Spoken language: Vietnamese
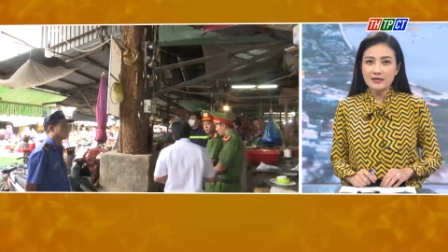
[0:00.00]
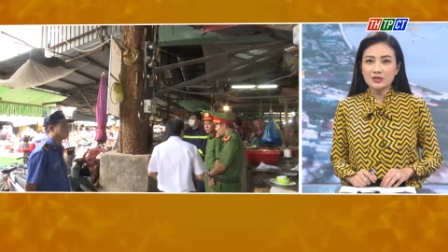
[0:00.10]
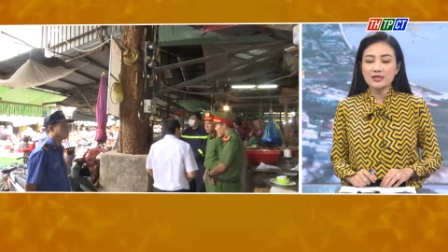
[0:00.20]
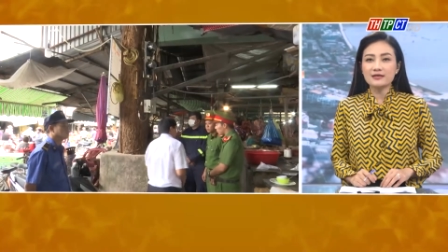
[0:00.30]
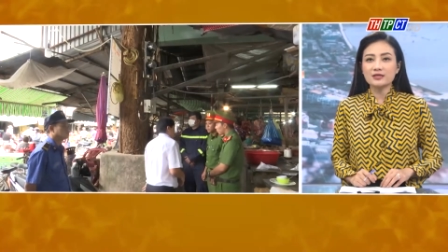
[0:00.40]

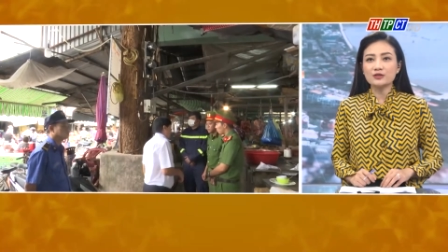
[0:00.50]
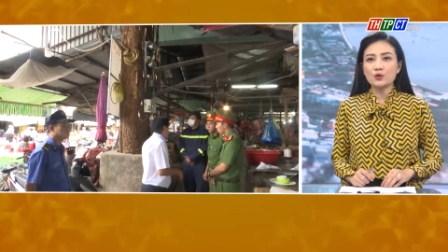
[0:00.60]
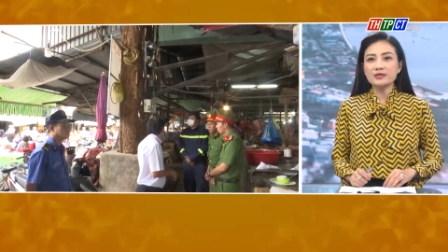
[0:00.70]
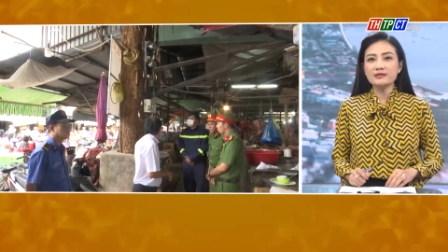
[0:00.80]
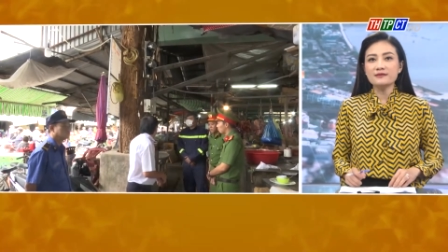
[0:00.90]
Trên cơ sở tổ
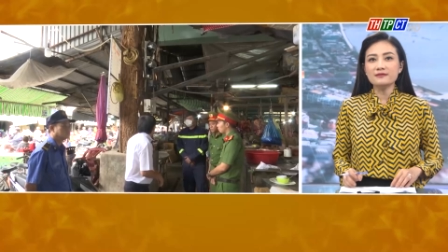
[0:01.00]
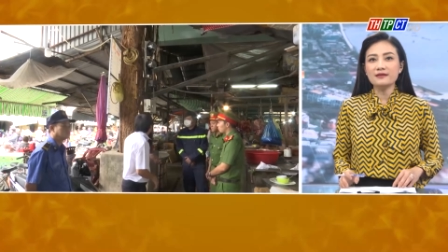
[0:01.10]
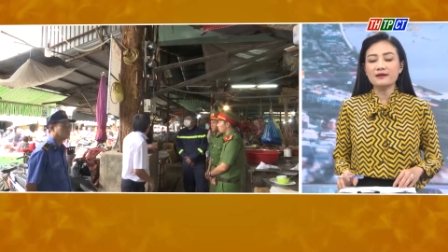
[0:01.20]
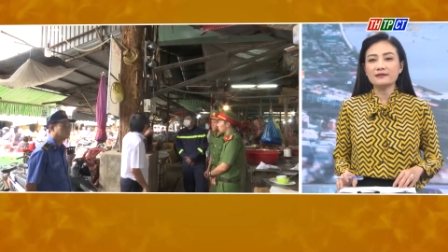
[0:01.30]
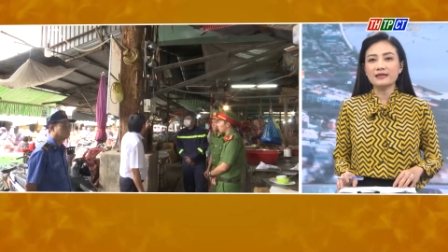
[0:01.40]
chức hướng
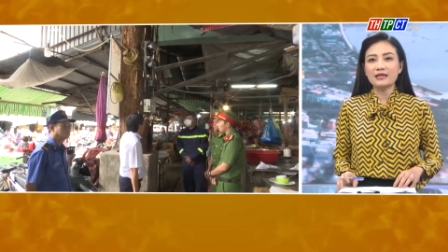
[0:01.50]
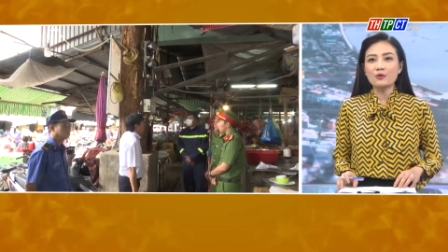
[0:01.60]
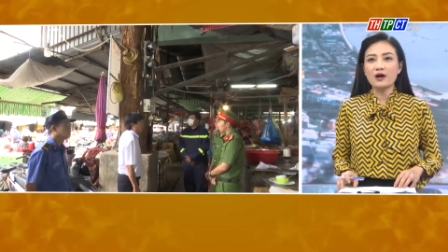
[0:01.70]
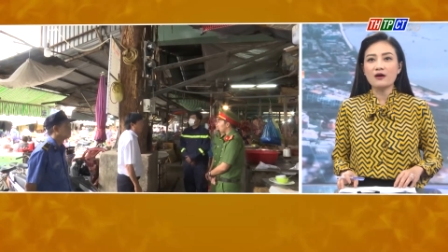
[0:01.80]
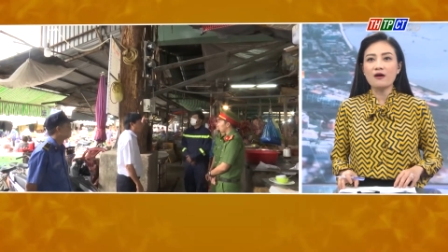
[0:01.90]
dẫn đã tháo
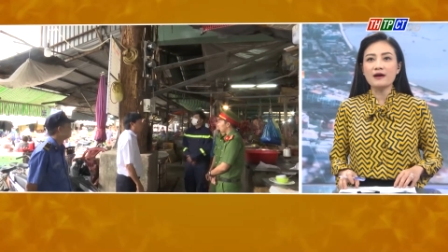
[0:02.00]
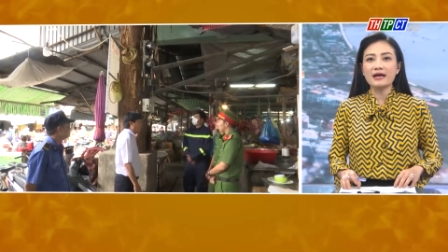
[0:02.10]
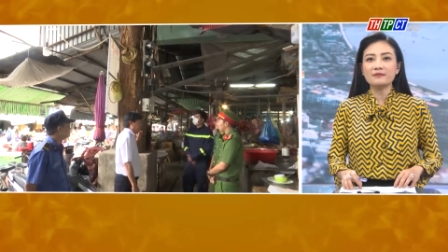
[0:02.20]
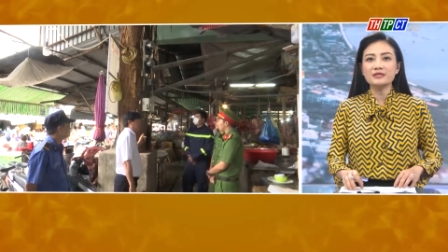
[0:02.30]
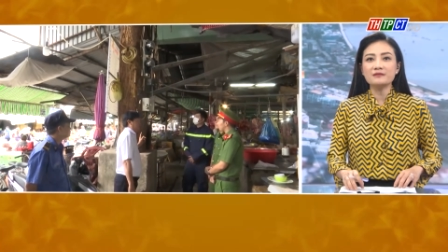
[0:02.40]
gỡ khó
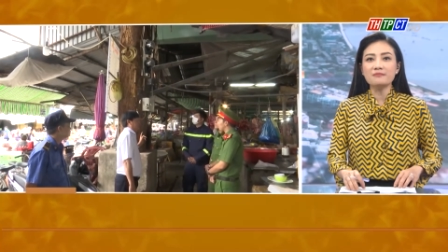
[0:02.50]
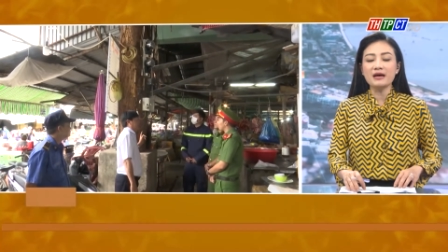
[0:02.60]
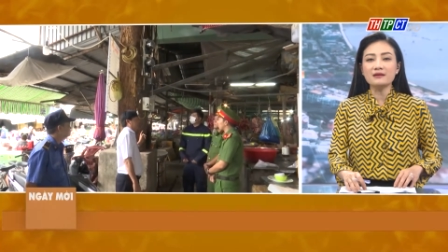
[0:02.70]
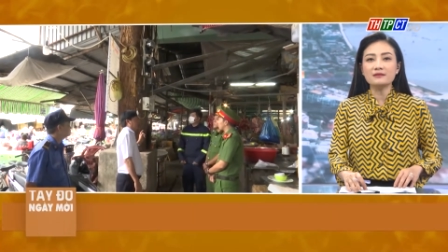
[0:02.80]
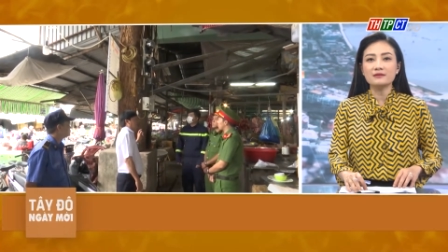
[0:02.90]
khăn dướng
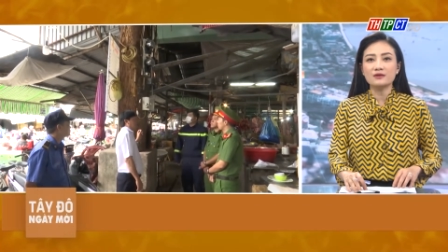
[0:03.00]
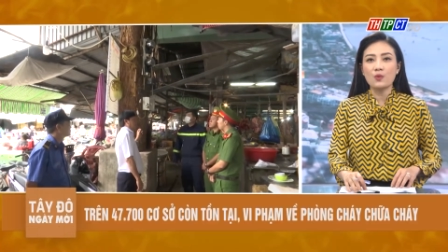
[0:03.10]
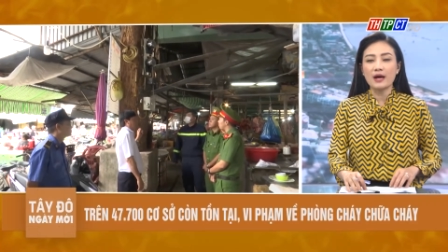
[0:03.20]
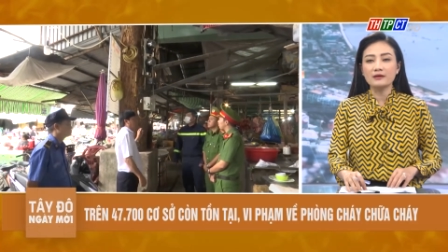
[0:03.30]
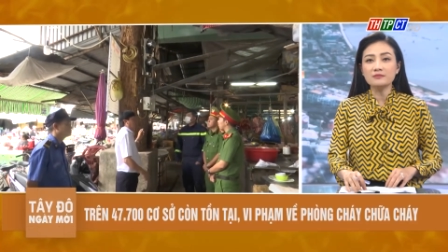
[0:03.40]
mắt được
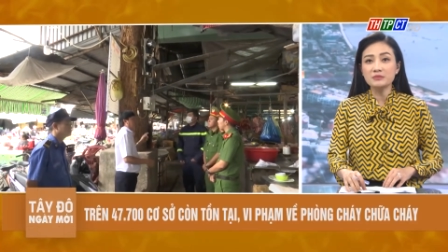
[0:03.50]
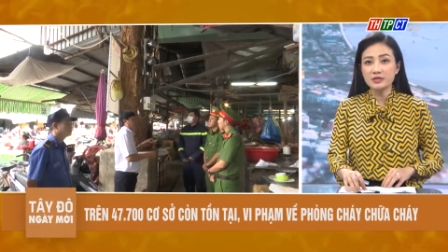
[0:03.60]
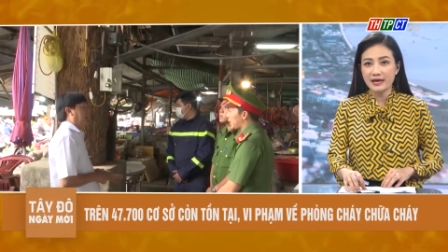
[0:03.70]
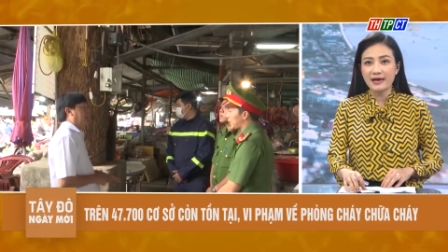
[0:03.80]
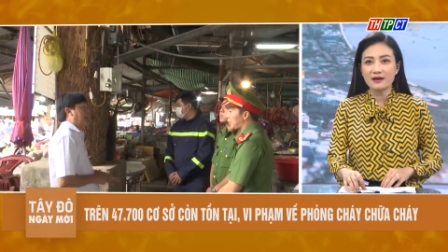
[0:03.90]
khoảng
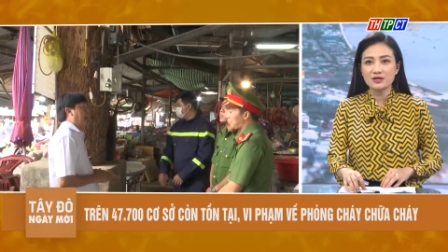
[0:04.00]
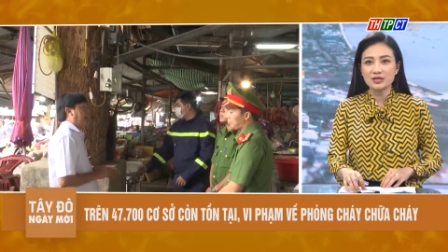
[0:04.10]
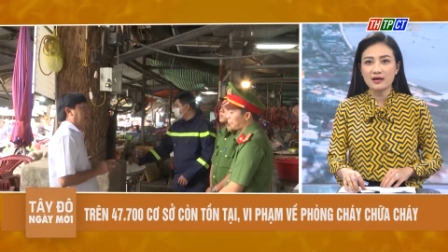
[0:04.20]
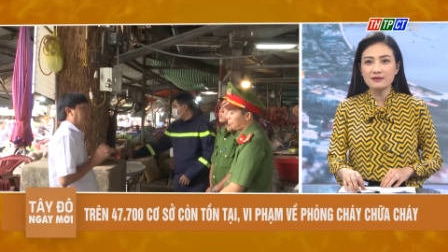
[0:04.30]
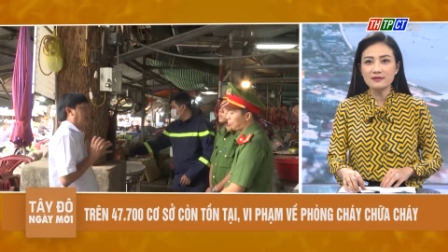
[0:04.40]
10.000 cơ
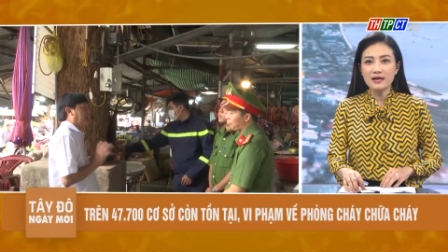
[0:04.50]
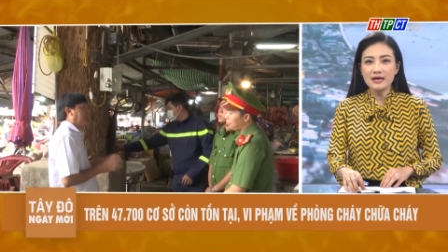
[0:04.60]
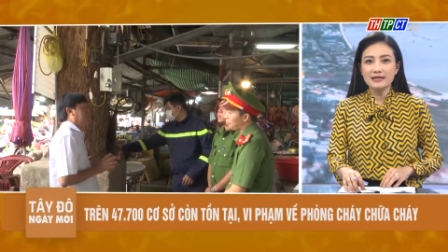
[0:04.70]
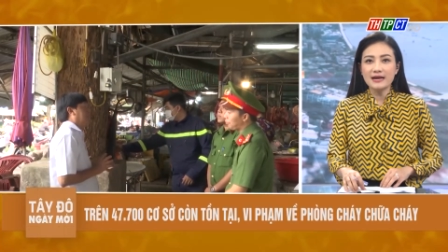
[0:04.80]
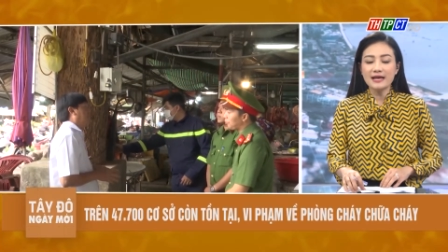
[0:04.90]
sở,
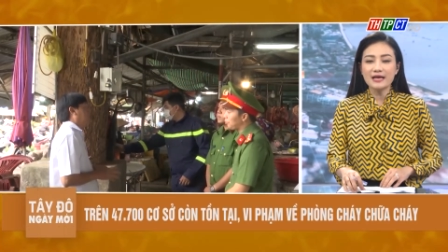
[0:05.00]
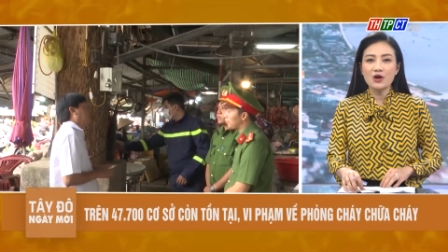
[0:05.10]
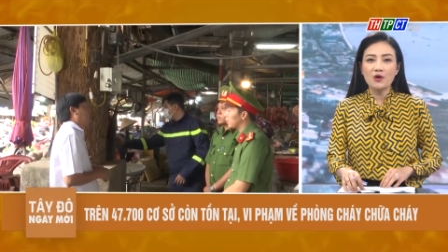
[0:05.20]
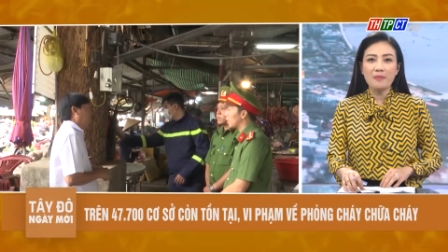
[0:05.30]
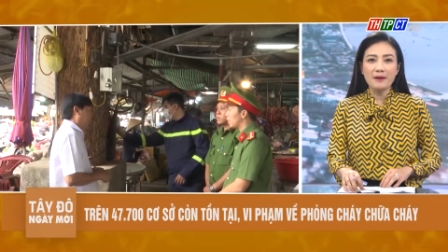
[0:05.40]
Đến nay
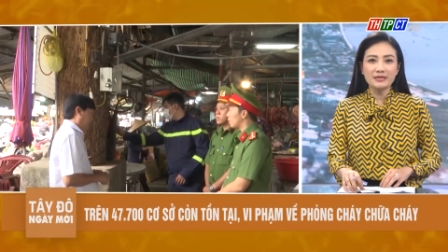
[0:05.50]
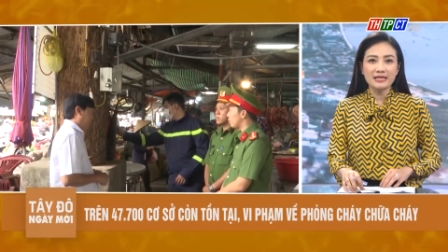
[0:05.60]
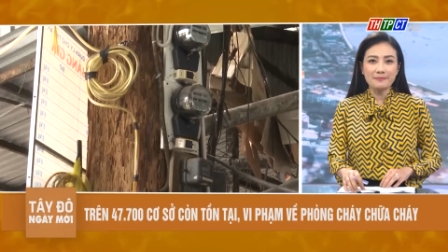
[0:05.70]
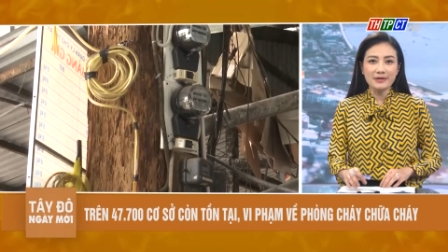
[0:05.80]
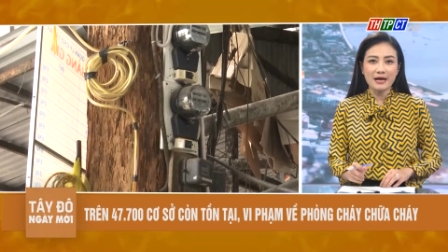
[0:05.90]
còn
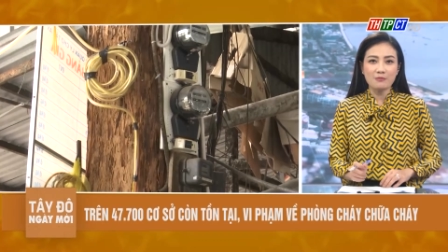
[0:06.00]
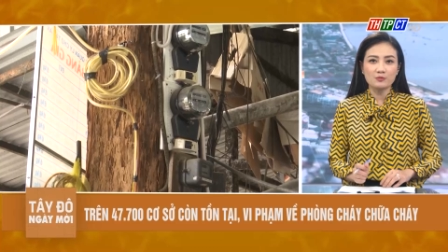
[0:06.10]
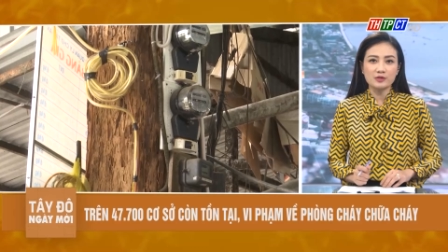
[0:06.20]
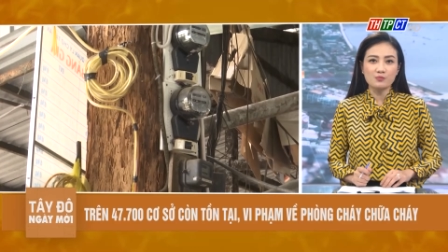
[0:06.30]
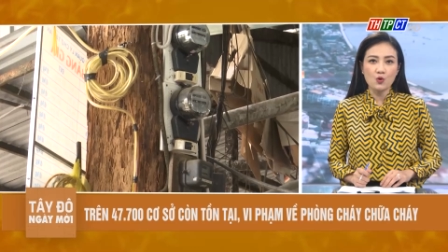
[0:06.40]

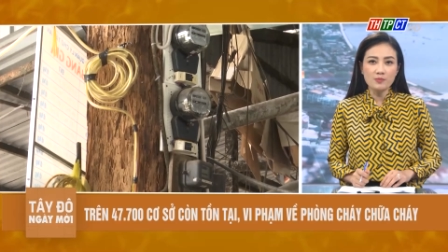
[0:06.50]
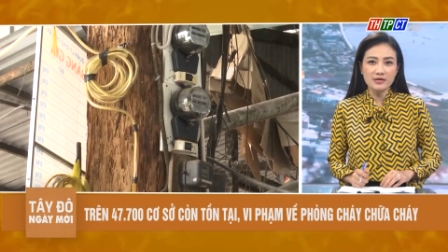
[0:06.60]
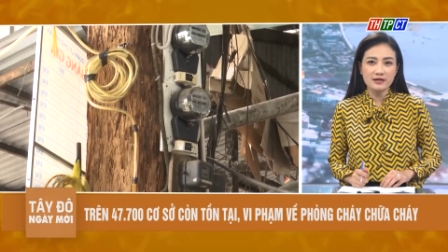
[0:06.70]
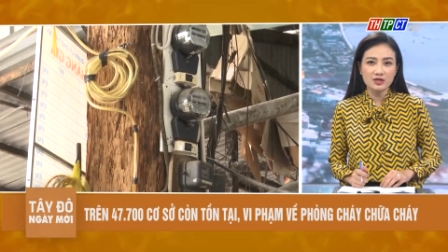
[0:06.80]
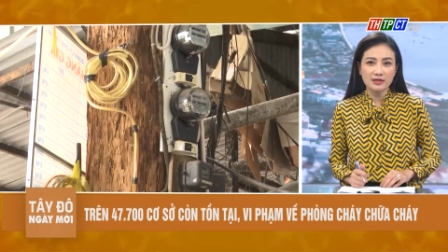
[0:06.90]
38.140
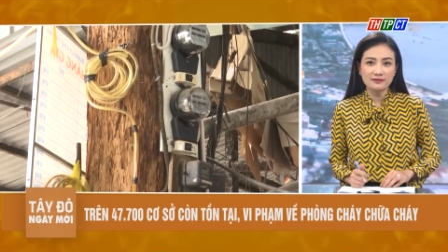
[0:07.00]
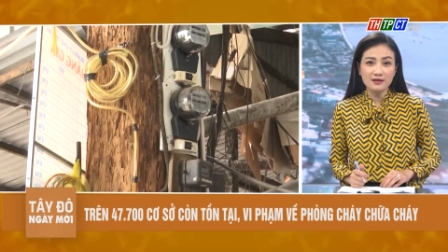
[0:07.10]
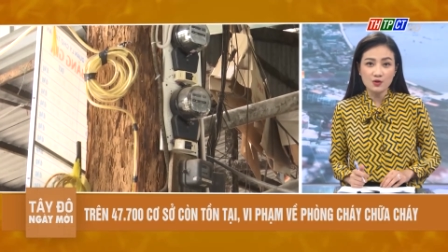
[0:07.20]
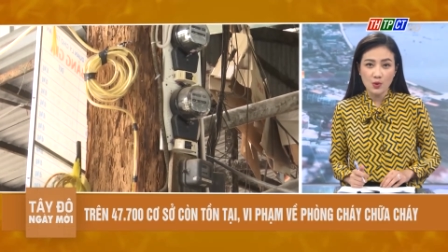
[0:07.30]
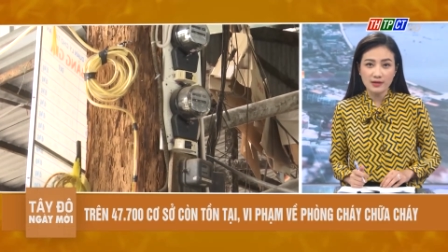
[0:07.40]
cơ sở
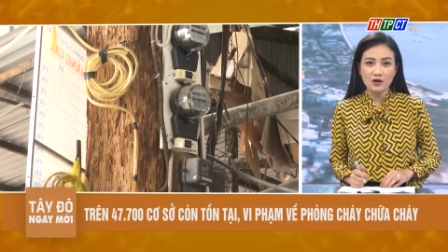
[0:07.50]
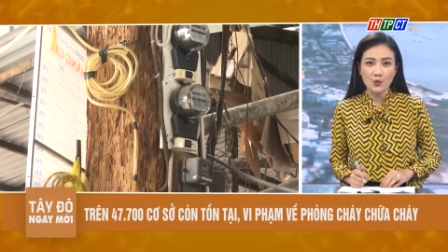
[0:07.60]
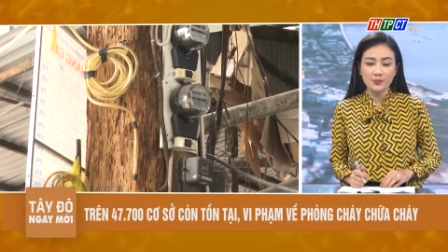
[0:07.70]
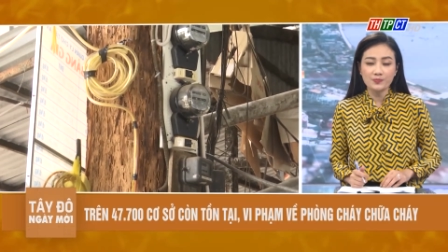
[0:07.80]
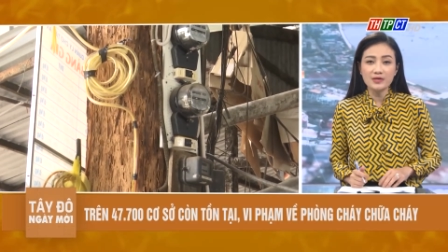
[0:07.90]
từng hoạt
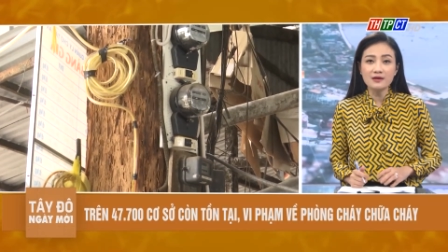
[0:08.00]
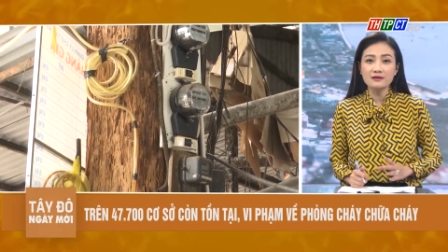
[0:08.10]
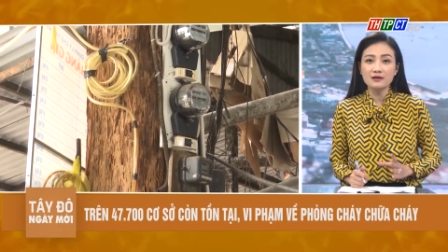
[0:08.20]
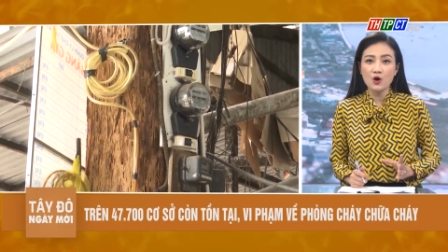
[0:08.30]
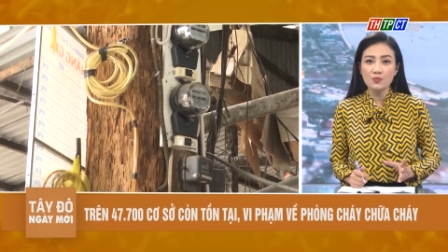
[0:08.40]
động nhưng
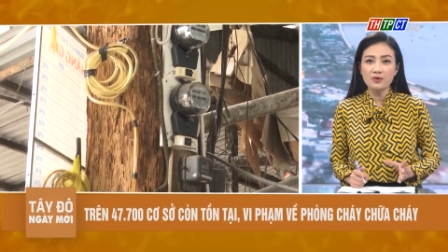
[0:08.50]
không